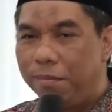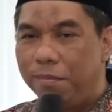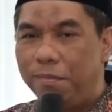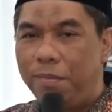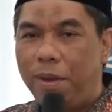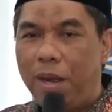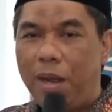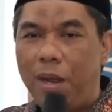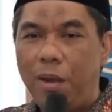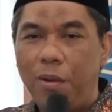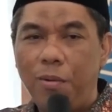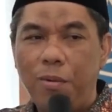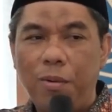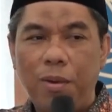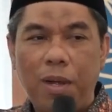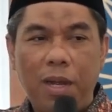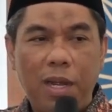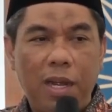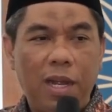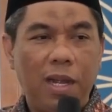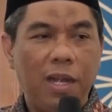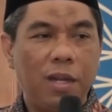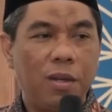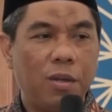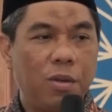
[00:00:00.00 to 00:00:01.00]

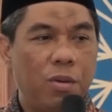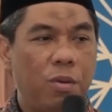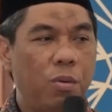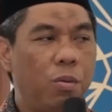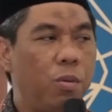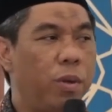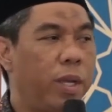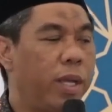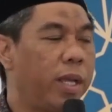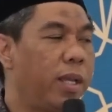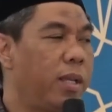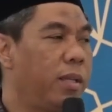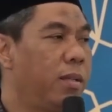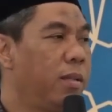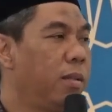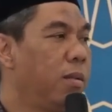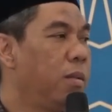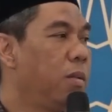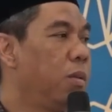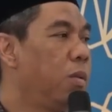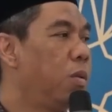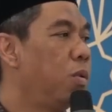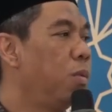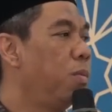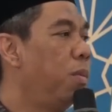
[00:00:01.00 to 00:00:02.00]
bawa kue
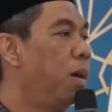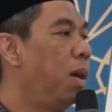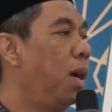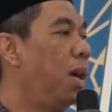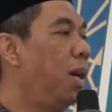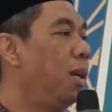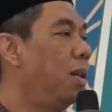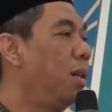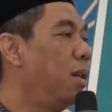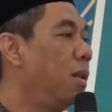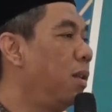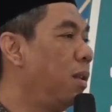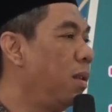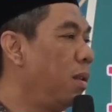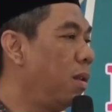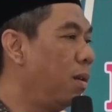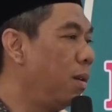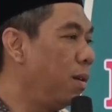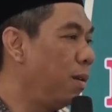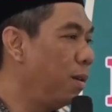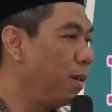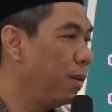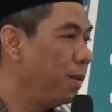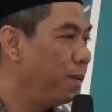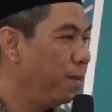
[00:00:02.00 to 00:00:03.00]

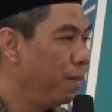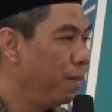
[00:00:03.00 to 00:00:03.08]
subhanallah